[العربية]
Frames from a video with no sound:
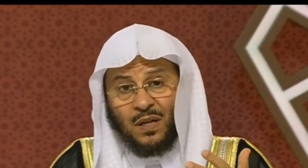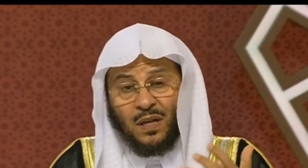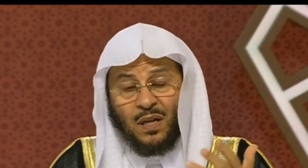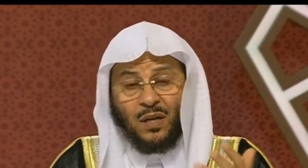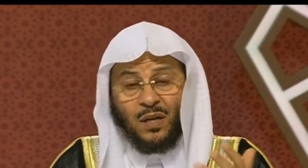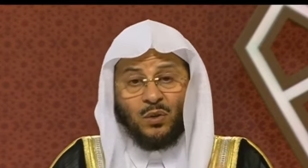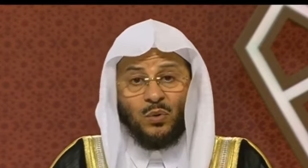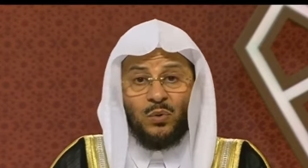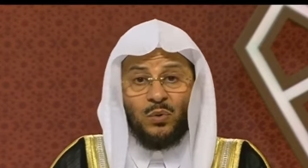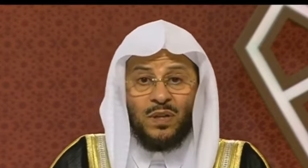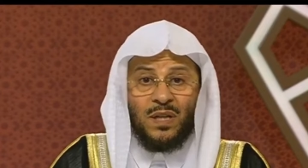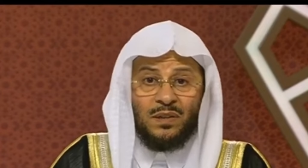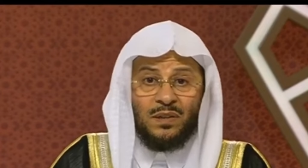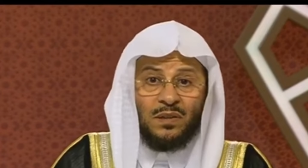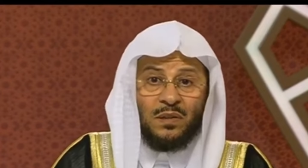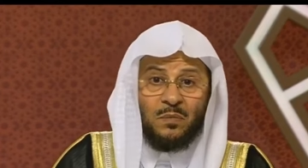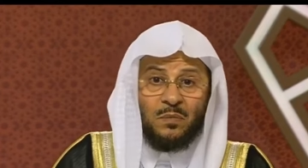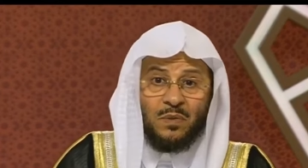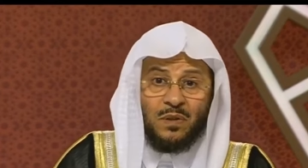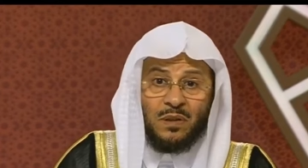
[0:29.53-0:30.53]
أنه
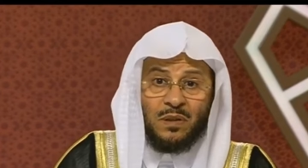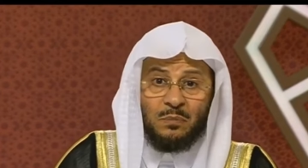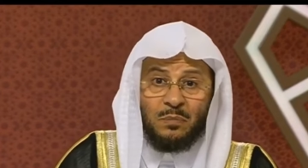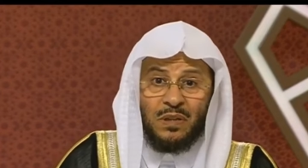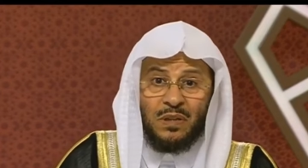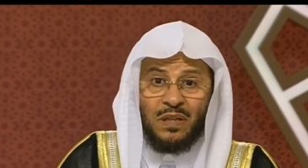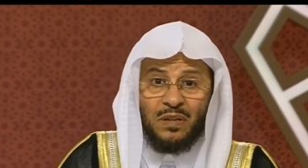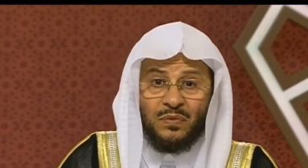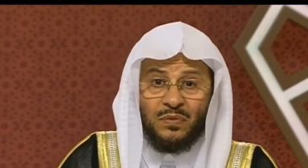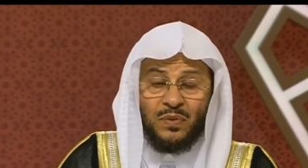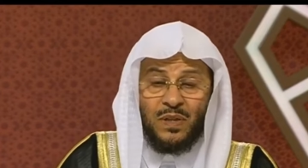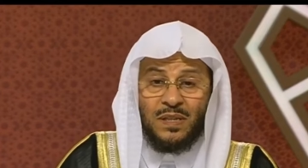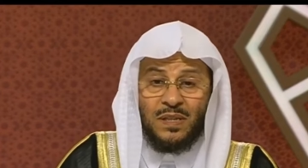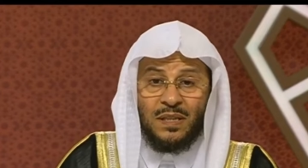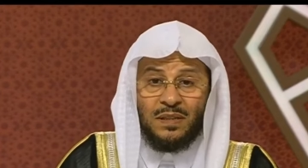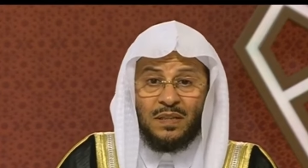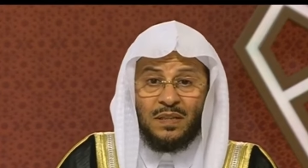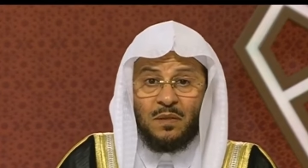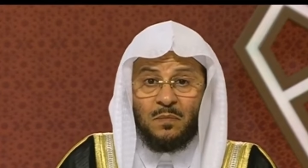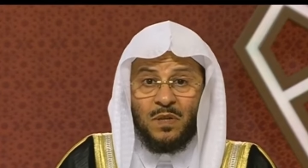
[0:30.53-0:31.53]
يأتي
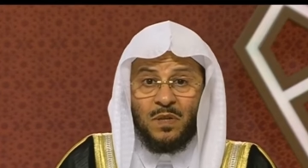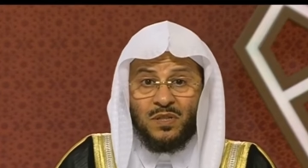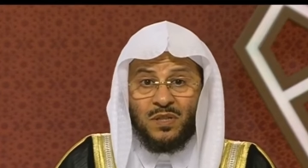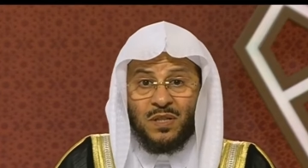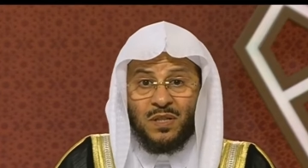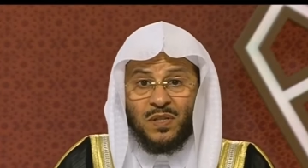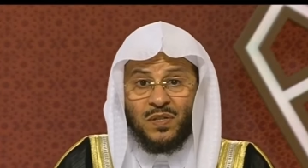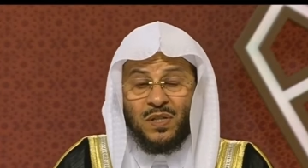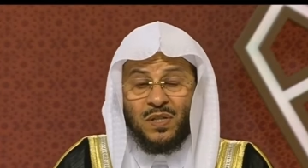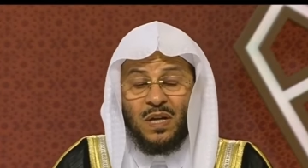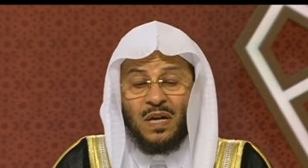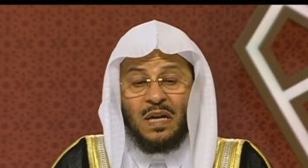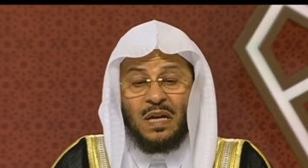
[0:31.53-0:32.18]
بكفارة المجلس